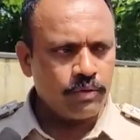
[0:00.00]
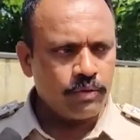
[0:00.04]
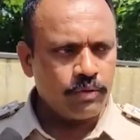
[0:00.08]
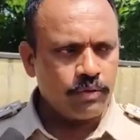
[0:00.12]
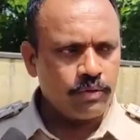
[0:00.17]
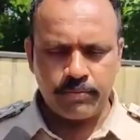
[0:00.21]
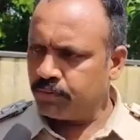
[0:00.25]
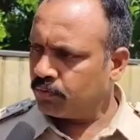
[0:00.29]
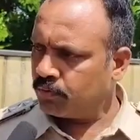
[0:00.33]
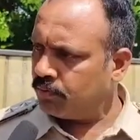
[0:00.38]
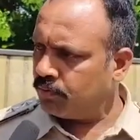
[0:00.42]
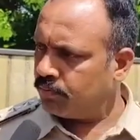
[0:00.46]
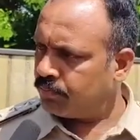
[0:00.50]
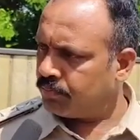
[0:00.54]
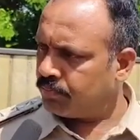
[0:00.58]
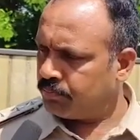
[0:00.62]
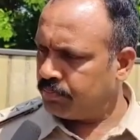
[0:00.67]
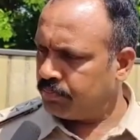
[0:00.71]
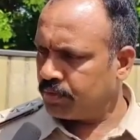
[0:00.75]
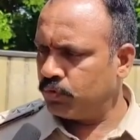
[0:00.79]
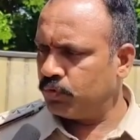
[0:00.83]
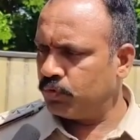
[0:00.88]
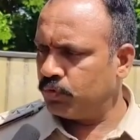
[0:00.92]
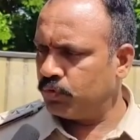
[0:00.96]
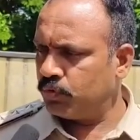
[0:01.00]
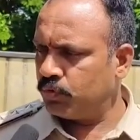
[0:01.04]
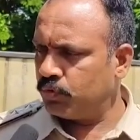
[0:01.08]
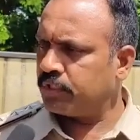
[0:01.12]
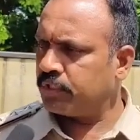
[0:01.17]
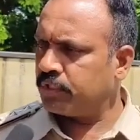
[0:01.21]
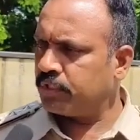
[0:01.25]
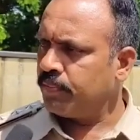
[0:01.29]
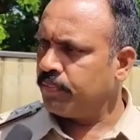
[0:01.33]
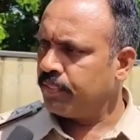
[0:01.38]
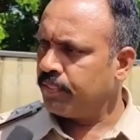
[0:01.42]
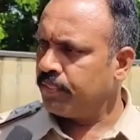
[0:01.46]
లోకల్ పబ్లిక్ కూడా
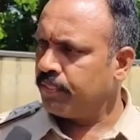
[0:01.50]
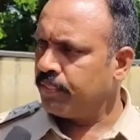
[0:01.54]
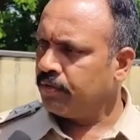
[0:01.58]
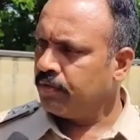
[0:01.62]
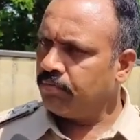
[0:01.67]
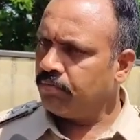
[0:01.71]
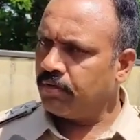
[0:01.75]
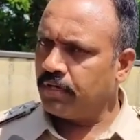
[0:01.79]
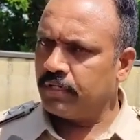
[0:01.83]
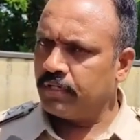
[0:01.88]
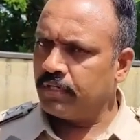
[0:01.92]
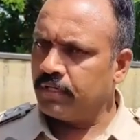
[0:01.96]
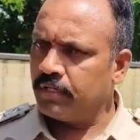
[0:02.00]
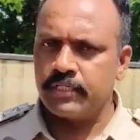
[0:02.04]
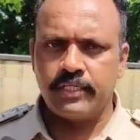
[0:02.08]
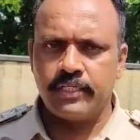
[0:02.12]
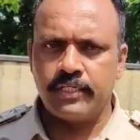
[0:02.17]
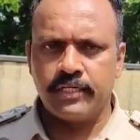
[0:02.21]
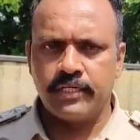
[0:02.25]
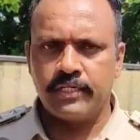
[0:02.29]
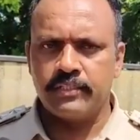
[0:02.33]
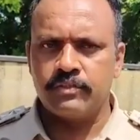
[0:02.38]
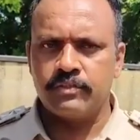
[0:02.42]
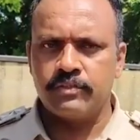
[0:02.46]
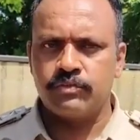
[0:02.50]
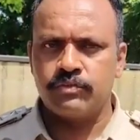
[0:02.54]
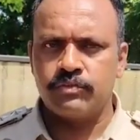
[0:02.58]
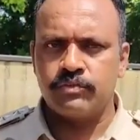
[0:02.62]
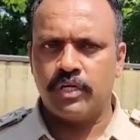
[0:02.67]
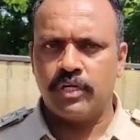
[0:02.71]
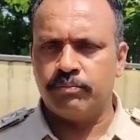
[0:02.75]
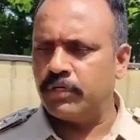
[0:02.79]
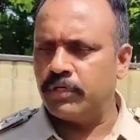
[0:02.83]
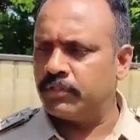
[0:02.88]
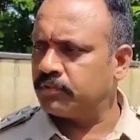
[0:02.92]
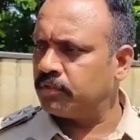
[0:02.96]
వచ్చారు వాళ్ళందరూ సహకారం
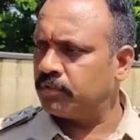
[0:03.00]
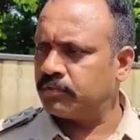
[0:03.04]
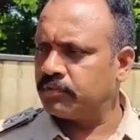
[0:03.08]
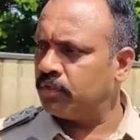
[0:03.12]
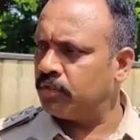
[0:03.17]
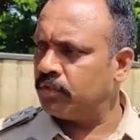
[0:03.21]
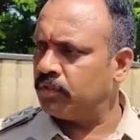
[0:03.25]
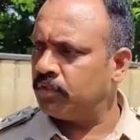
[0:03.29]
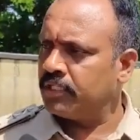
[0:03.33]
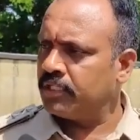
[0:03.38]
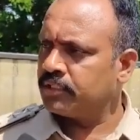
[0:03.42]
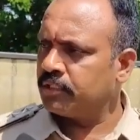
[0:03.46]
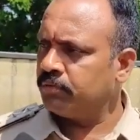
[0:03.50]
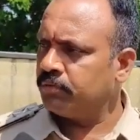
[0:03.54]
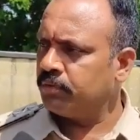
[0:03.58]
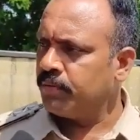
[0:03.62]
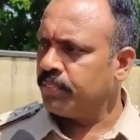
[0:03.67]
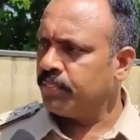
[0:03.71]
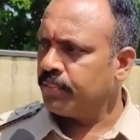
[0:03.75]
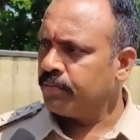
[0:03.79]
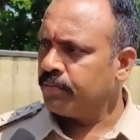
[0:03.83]
తీసుకొని అంబులెన్స్లో తరలించాము